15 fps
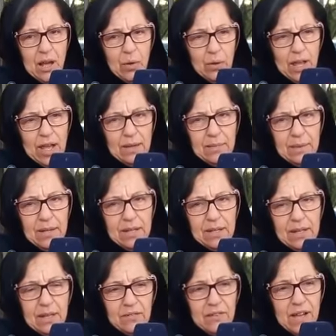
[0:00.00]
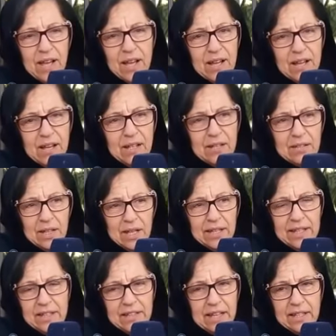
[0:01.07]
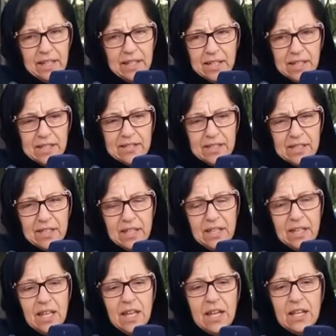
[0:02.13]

والعمل فاكيد انك لقيتيني